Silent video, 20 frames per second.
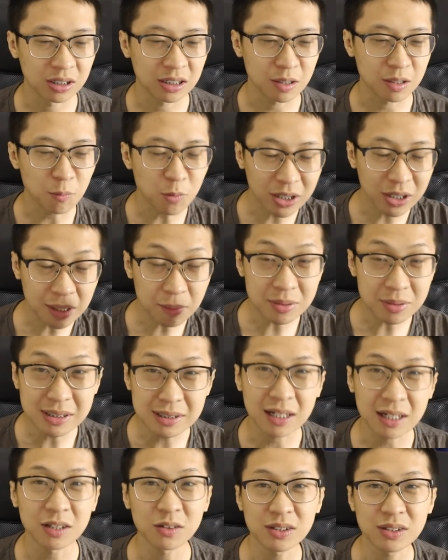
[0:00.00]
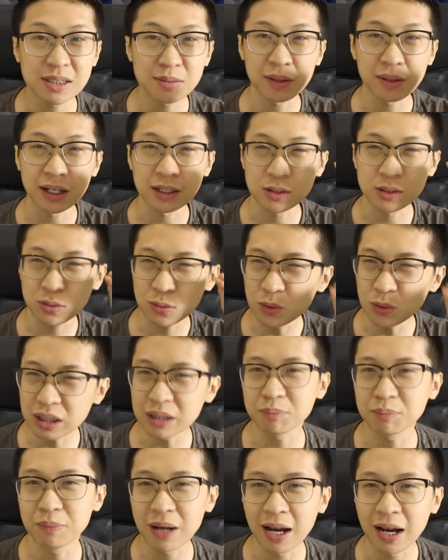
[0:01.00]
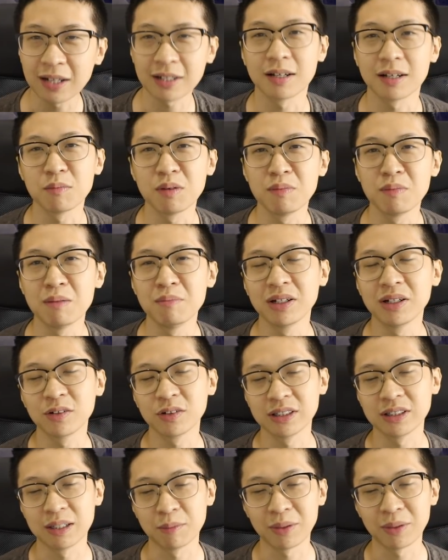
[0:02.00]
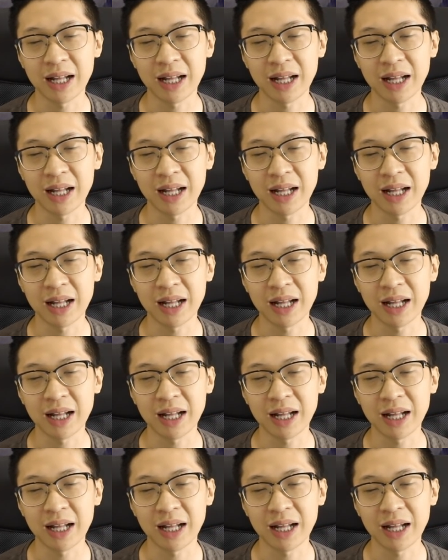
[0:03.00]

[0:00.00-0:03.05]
kemungkinan besar Indonesia bakal sulit banget ke babak berikutnya.